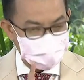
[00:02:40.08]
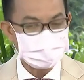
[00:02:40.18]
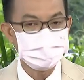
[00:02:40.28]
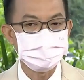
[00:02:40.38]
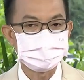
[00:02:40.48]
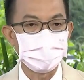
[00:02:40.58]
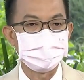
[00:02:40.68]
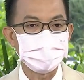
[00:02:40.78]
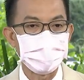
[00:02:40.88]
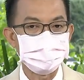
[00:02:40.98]
สถานประก
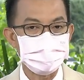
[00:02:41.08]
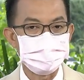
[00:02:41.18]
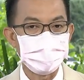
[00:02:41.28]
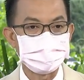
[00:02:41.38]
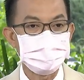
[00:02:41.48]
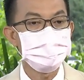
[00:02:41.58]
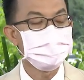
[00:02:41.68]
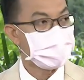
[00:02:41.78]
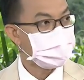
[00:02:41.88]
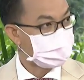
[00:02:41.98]
อบการพยาบาลที่มี
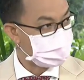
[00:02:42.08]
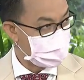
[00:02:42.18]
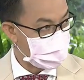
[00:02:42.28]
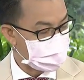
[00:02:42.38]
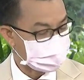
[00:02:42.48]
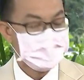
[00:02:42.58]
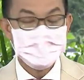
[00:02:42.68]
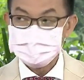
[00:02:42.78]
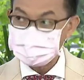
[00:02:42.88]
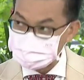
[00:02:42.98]
ใบรับอนุญาต
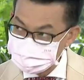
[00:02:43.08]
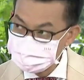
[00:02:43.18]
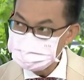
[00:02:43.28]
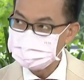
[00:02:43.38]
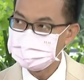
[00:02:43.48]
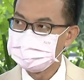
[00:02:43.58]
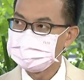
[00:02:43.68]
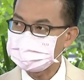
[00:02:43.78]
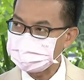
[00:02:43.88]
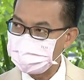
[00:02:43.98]
จะซื้อ
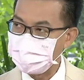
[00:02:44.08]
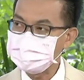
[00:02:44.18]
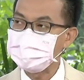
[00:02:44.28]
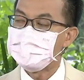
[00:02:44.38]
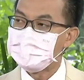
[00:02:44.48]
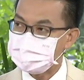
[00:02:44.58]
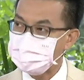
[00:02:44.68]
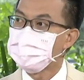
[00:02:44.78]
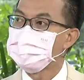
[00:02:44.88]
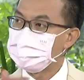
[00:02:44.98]
จะขายเนี่ยจะ
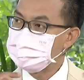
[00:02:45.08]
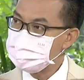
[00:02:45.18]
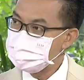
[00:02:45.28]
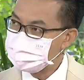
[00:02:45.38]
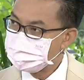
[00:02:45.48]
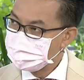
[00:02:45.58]
ต้องมาที่